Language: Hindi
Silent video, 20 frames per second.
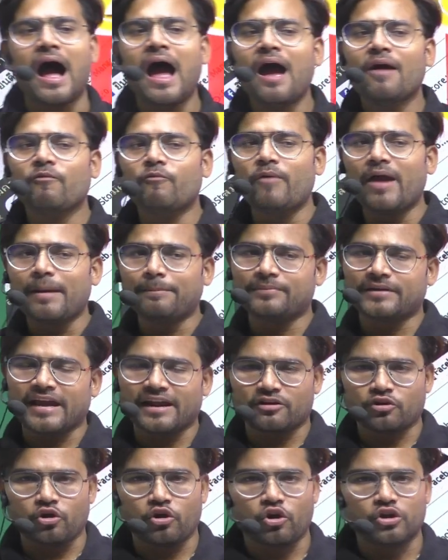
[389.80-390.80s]
वेब
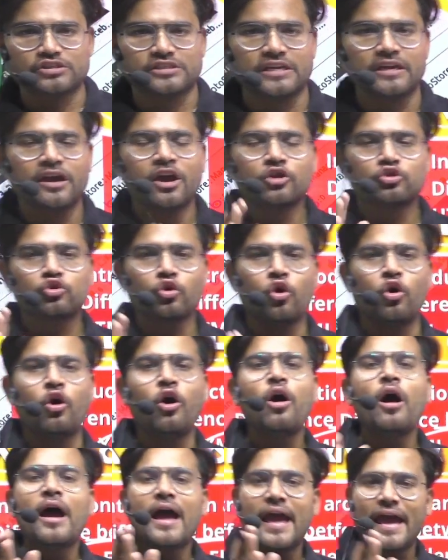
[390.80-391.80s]
टेक्नोलॉजी तो
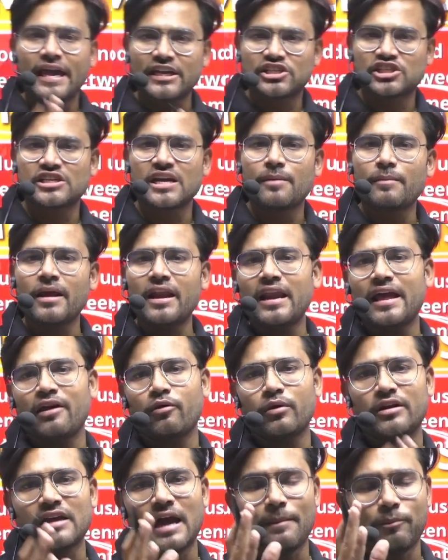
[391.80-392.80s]
एच लैंग्वेज
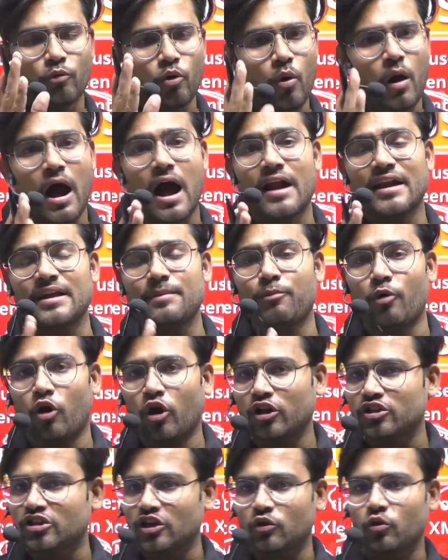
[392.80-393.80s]
आपको आनी बहुत
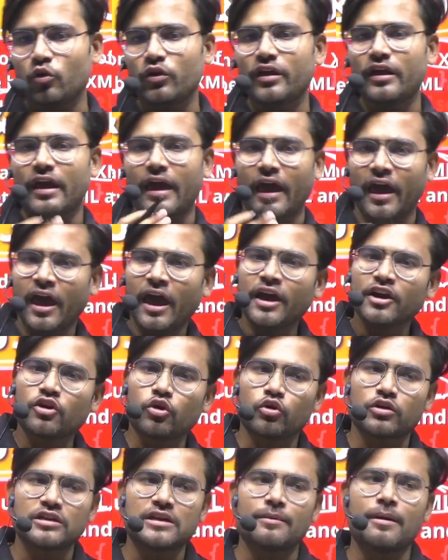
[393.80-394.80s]
ज़रूरी है क्योंकि
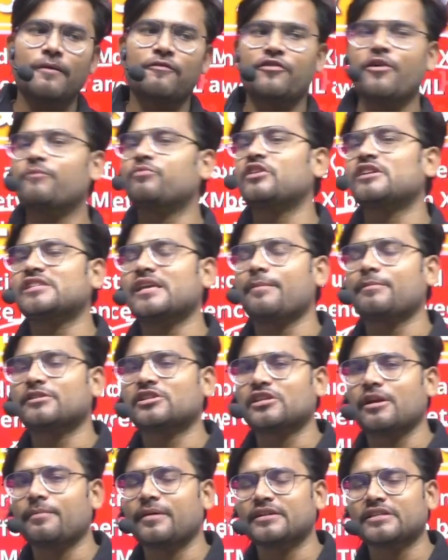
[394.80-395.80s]
जब आप फिफ्थ सेमेस्टर
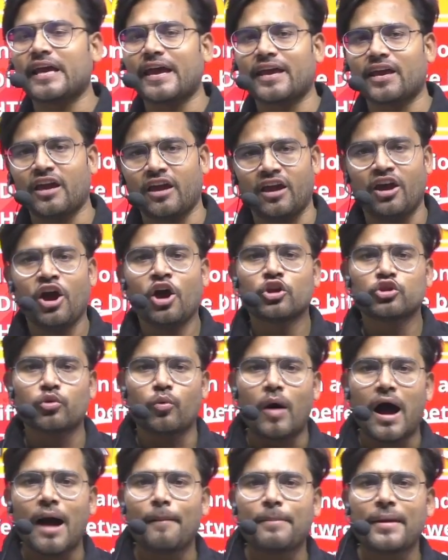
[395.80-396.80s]
में जाएंगे तो
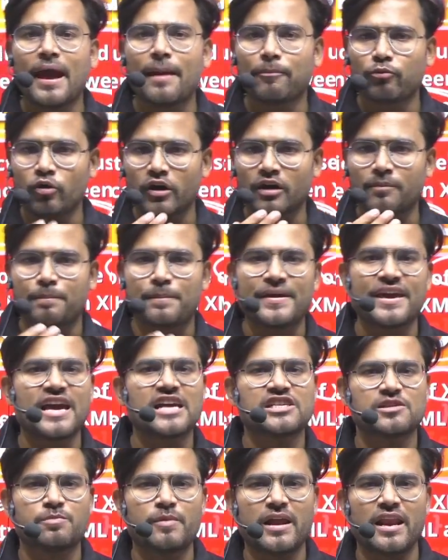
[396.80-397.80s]
वहां पे आपको एक
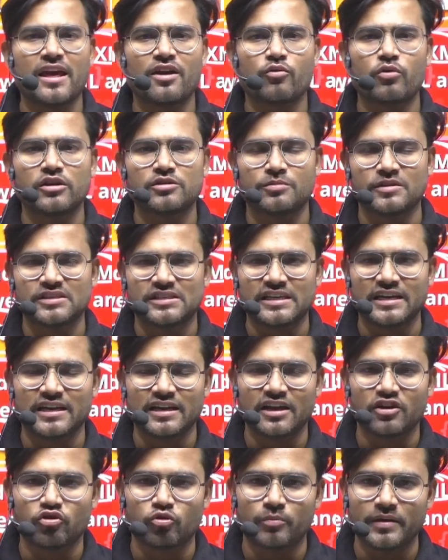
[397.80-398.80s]
पी लैंग्वेज भी सीखने
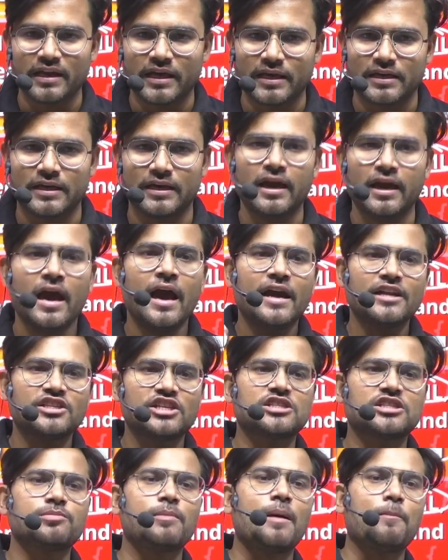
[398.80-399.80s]
को मिलेगी
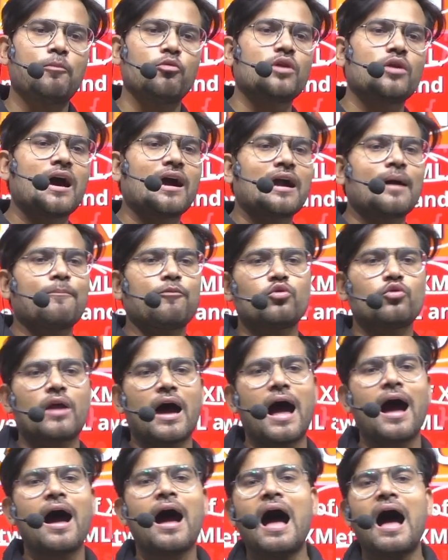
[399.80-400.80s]
जिसमें पूरा का पूरा
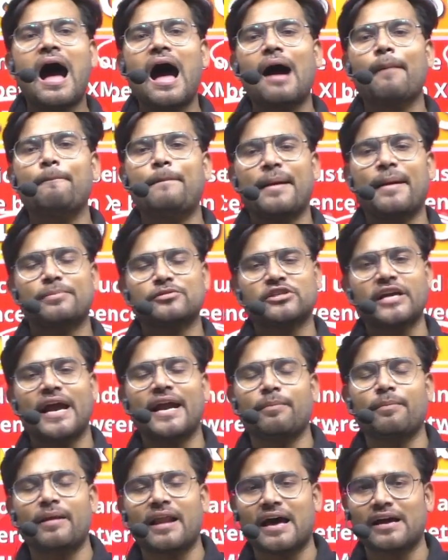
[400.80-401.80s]
आप वेबसाइट
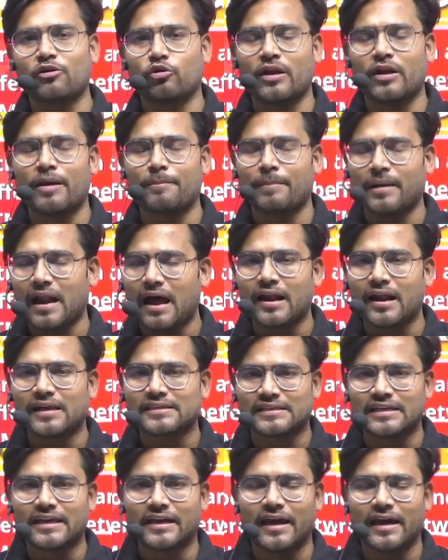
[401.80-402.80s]
बनाना बनाना
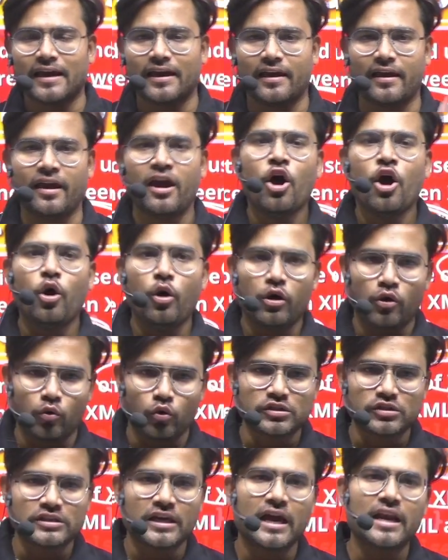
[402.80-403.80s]
सीखेंगे और
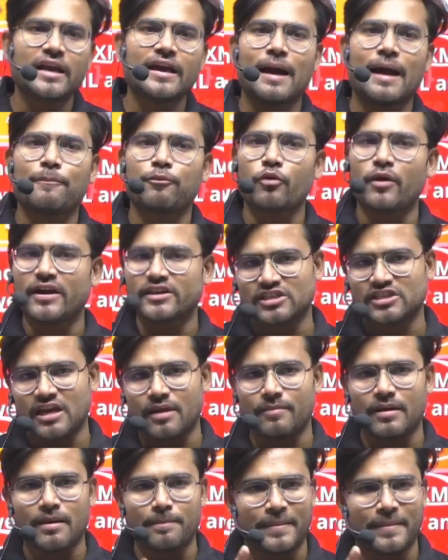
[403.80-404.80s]
उसके लिए आपको एच
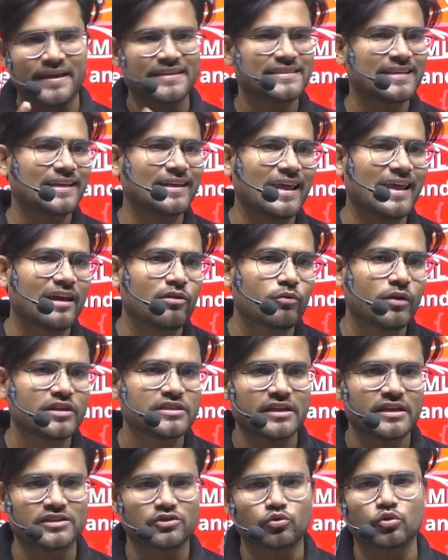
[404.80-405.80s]
बेसिक लैंग्वेज है
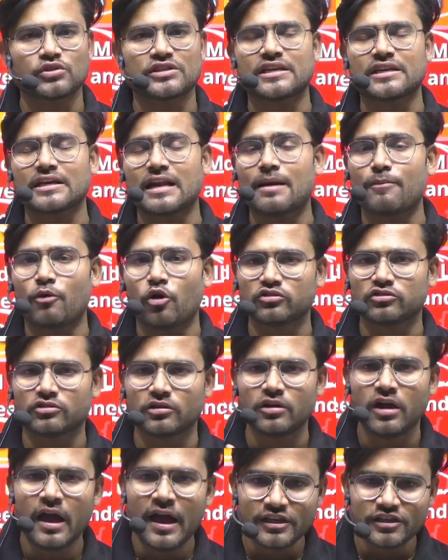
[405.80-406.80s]
इसको सीखना बहुत
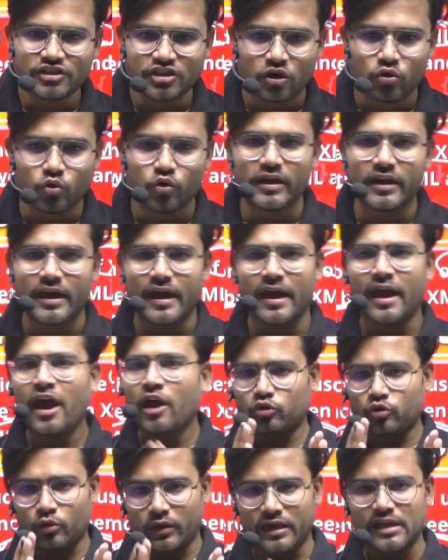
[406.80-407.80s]
ज़रूरी है
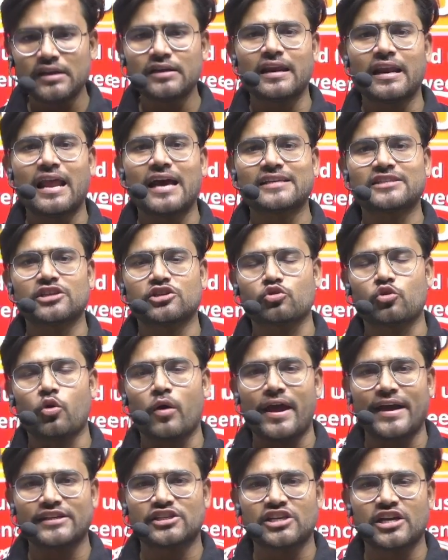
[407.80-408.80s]
तो इन क्लासेस को
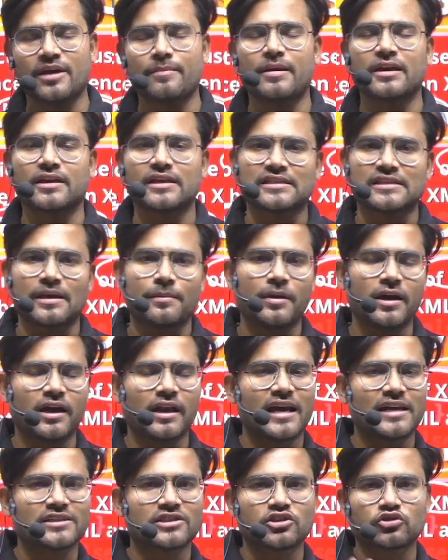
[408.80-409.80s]
एच की सभी
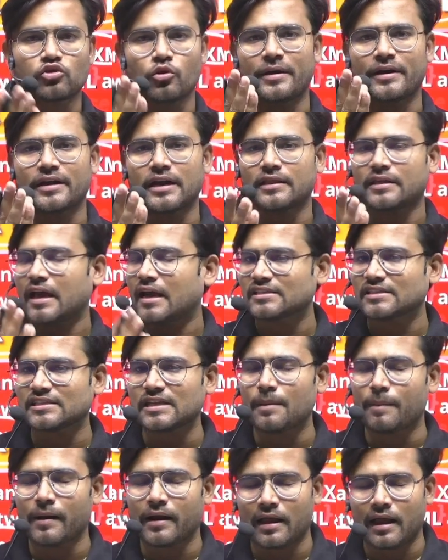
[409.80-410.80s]
क्लासेस को बेटा ध्यान से
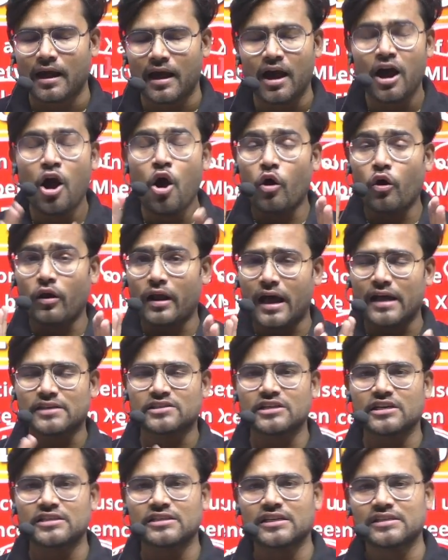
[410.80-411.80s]
पढ़ना और अच्छे
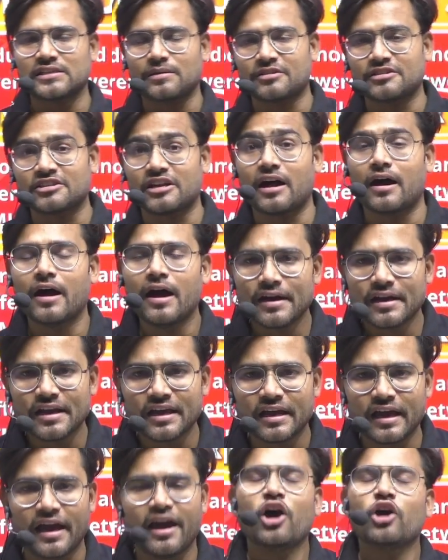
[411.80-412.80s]
से समझना ठीक
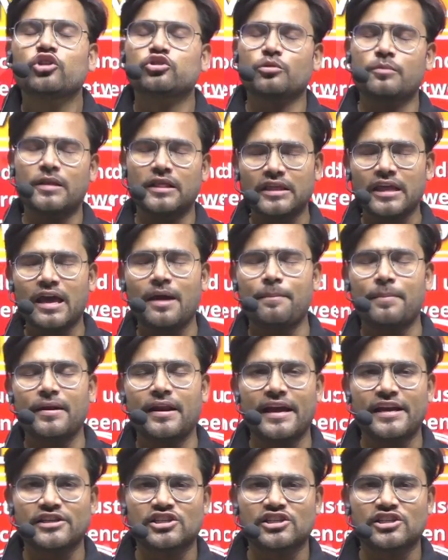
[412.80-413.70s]
है तो मिलते हैं अपन एच